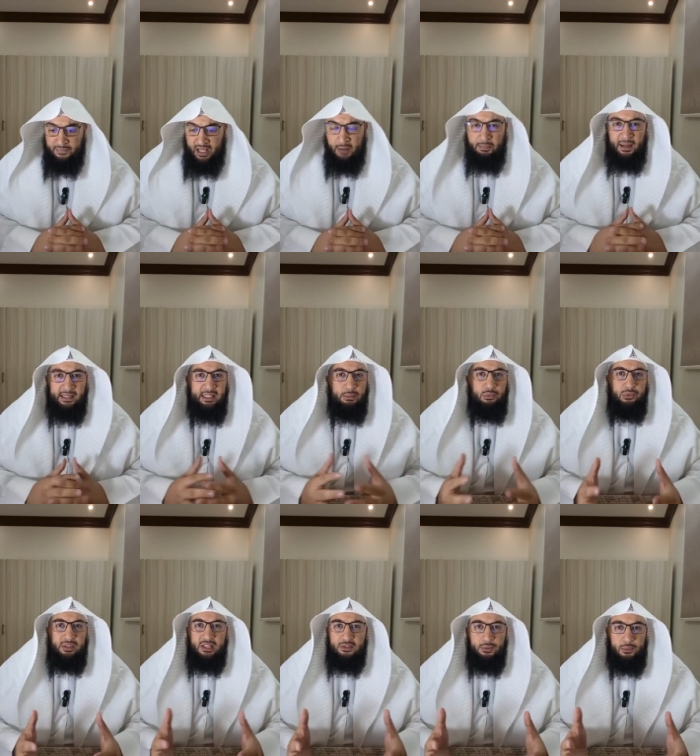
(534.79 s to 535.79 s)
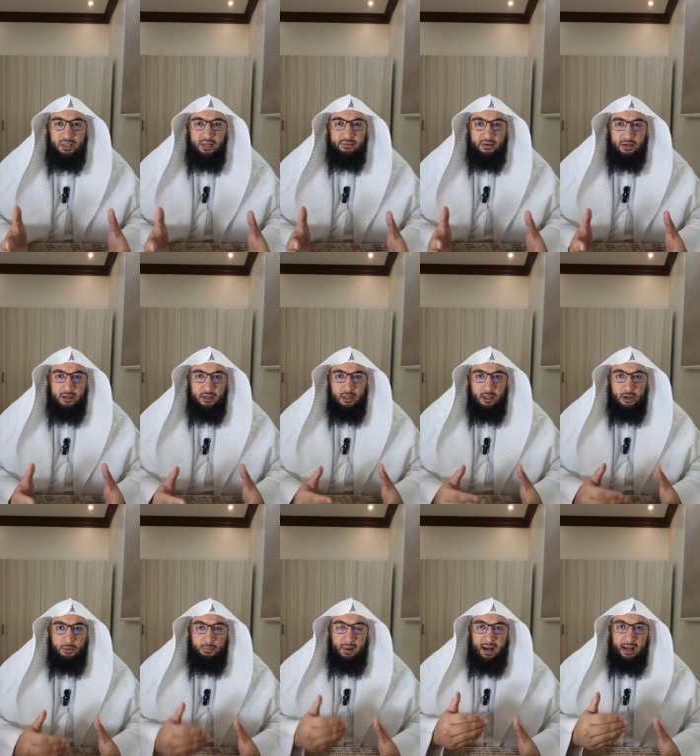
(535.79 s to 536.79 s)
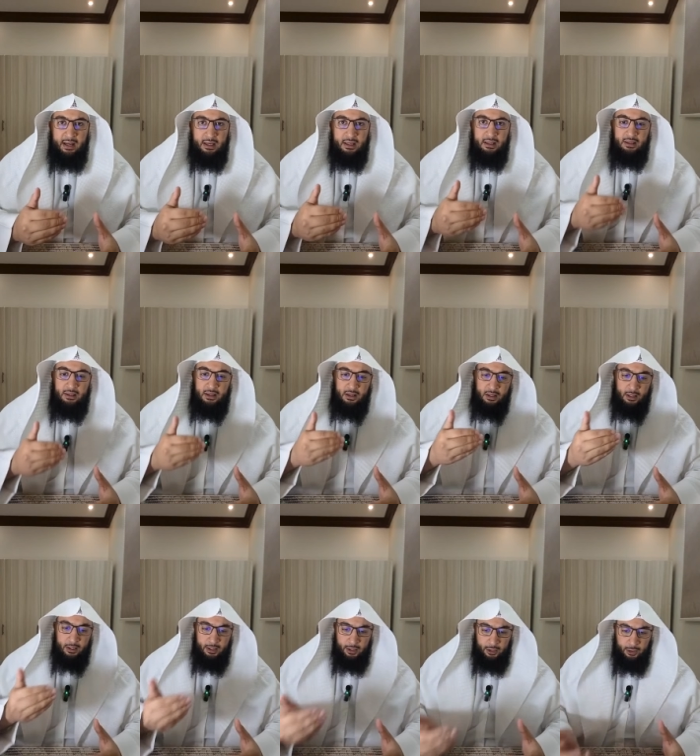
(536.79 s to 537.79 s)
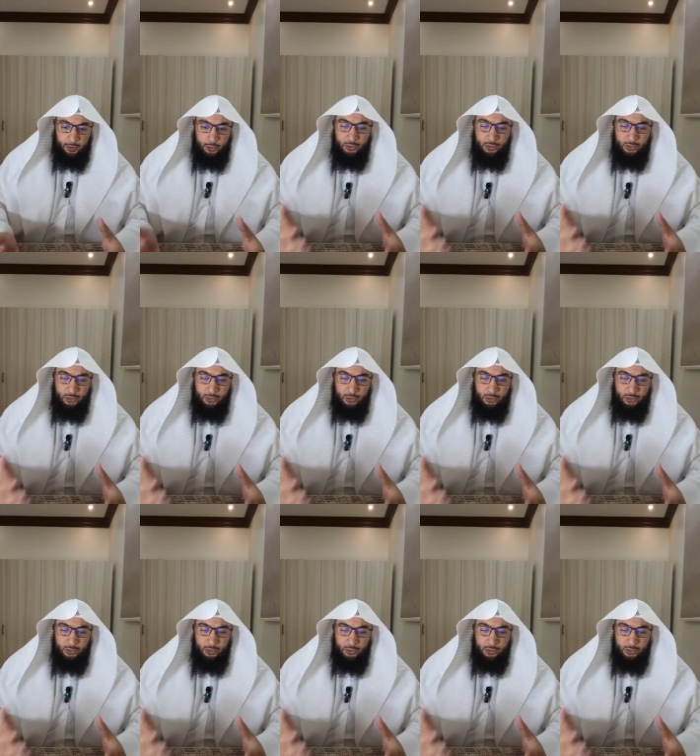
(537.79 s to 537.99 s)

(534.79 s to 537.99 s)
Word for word: n'a pas débuté son livre par euh,